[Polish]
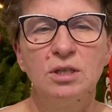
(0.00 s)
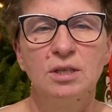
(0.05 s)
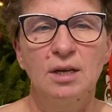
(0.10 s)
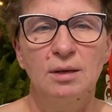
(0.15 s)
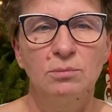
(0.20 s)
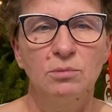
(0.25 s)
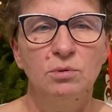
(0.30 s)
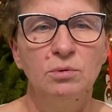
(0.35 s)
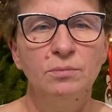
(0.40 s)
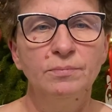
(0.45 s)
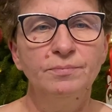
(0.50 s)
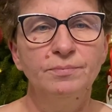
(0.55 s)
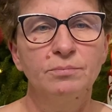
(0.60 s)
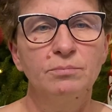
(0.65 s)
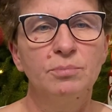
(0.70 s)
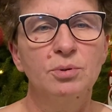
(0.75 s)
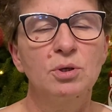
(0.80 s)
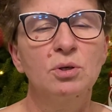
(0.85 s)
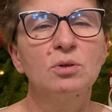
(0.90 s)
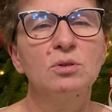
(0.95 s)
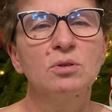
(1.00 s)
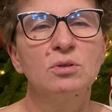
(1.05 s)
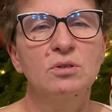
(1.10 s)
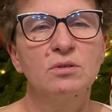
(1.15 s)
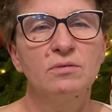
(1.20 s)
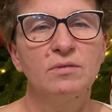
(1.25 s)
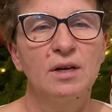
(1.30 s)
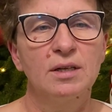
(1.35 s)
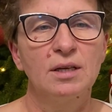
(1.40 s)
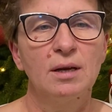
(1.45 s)
temu
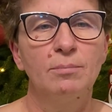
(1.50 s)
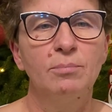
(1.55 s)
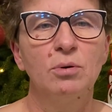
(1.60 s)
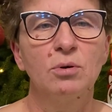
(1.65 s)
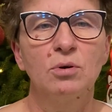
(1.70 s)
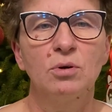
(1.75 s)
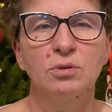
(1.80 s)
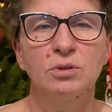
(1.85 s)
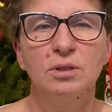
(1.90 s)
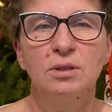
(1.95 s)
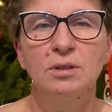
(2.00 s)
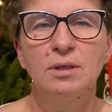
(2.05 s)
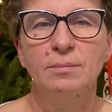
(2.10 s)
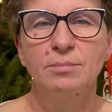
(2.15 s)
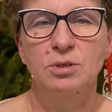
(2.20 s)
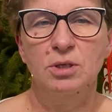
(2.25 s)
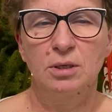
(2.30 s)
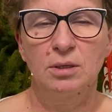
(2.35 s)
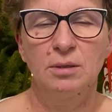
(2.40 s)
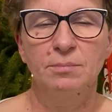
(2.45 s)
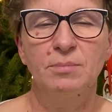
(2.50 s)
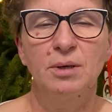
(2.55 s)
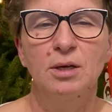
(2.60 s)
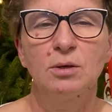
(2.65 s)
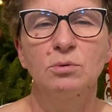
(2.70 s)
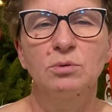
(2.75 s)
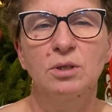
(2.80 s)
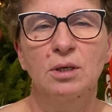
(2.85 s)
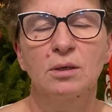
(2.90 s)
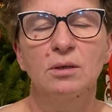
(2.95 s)
prognozowania pogody na
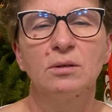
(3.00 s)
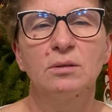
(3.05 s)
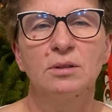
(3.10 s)
przebiegu tego,